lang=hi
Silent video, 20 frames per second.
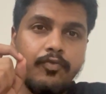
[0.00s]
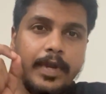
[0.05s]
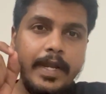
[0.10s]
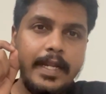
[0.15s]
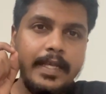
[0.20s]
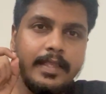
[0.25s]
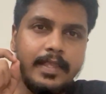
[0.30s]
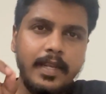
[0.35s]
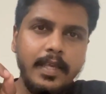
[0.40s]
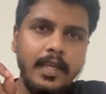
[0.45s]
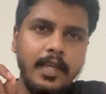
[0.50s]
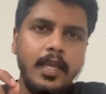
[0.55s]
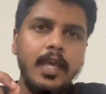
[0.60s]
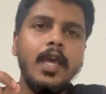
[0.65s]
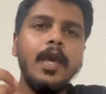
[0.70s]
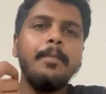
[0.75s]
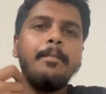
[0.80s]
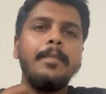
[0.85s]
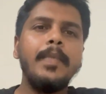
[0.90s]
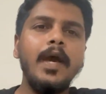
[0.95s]
ट्वेंटी थ्री
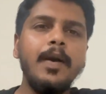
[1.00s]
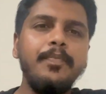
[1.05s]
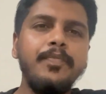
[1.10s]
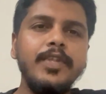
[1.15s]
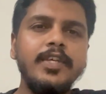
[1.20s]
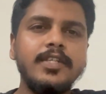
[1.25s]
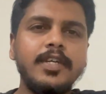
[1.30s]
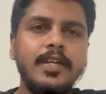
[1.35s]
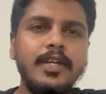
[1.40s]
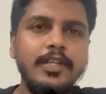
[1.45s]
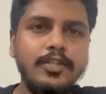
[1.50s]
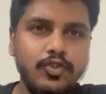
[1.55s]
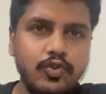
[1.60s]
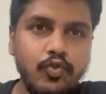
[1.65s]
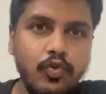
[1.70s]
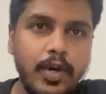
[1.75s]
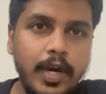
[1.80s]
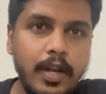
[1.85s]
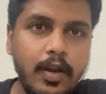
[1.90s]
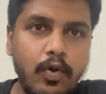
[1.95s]
मैं अपनी जर्नी शुरू
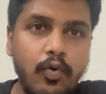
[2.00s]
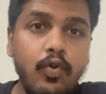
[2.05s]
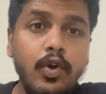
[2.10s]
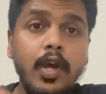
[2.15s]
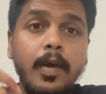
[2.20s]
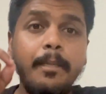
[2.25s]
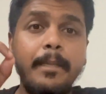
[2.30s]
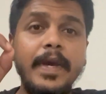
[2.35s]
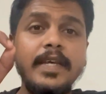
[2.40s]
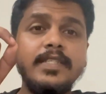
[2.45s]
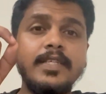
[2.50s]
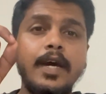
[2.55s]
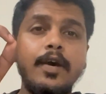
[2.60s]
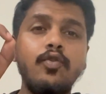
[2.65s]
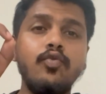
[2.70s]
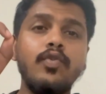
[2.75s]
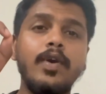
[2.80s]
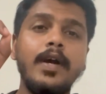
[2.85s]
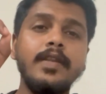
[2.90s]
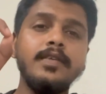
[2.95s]
कर रहा हूँ मैं
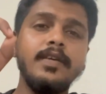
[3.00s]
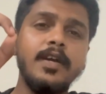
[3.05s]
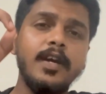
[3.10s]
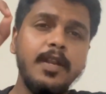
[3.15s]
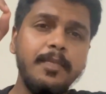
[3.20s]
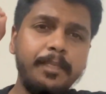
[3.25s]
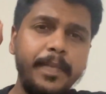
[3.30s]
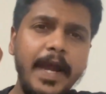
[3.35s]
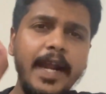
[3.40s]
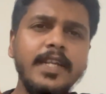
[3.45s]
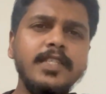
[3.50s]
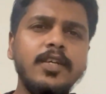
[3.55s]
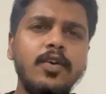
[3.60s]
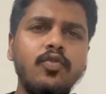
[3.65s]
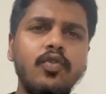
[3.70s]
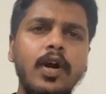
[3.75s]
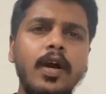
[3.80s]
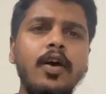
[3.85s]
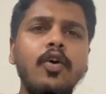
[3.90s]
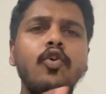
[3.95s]
शाहरुख खान के घर बैठ
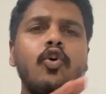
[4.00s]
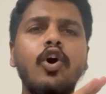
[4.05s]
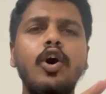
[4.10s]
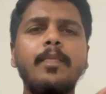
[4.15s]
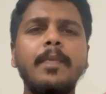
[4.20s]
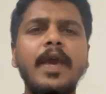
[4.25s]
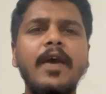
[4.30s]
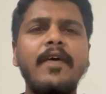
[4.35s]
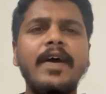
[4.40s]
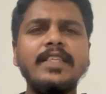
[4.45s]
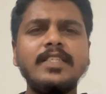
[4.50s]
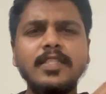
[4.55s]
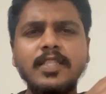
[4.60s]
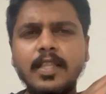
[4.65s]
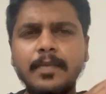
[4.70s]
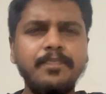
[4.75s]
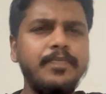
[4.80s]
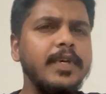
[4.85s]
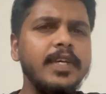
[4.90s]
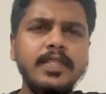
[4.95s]
जाऊंगा और मैं वहां से
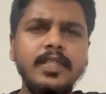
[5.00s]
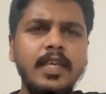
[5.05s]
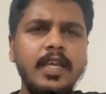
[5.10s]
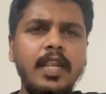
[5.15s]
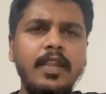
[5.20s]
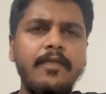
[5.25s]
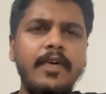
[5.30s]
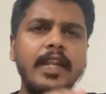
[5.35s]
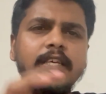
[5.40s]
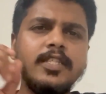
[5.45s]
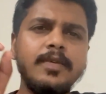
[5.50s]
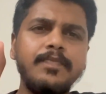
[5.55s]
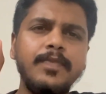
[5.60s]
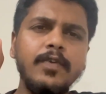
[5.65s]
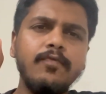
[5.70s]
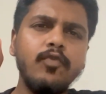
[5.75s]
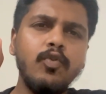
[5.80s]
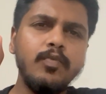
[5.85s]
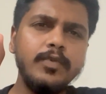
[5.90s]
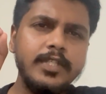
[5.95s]
तब तक नहीं हिलने वाला जब तक
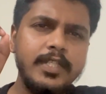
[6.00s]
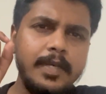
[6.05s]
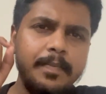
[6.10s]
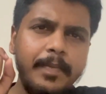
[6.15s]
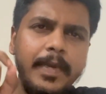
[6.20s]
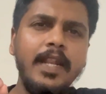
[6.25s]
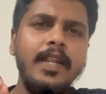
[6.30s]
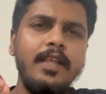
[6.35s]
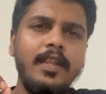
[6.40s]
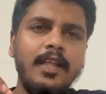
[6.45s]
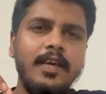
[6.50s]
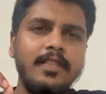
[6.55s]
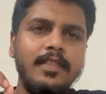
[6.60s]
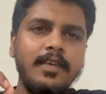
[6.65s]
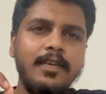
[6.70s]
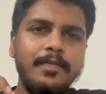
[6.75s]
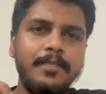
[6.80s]
वो मुझसे मिल नहीं लेते